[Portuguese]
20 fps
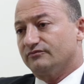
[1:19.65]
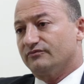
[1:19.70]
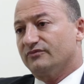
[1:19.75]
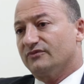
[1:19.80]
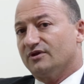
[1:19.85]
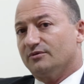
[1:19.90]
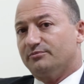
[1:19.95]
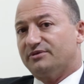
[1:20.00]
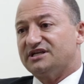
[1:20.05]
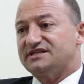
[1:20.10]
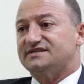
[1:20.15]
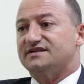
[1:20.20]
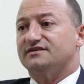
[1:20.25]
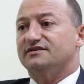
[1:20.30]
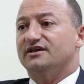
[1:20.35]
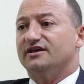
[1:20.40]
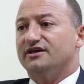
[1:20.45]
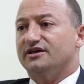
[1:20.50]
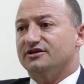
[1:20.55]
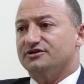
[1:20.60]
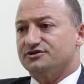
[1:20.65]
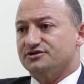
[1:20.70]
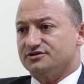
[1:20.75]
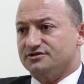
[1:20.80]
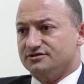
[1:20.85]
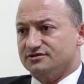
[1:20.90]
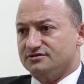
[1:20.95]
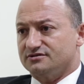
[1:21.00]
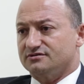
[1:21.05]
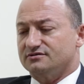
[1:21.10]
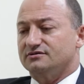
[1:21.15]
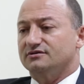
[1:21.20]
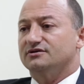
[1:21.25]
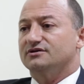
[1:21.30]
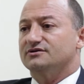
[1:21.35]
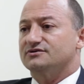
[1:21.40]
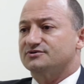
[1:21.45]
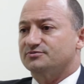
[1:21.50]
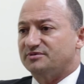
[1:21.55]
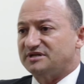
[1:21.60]
Para a nova missão,
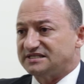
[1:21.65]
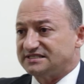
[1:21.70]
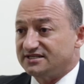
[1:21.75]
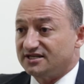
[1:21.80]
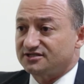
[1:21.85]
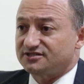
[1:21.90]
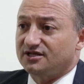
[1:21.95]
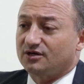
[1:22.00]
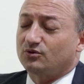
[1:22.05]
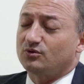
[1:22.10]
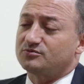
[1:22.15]
Giuliano vem com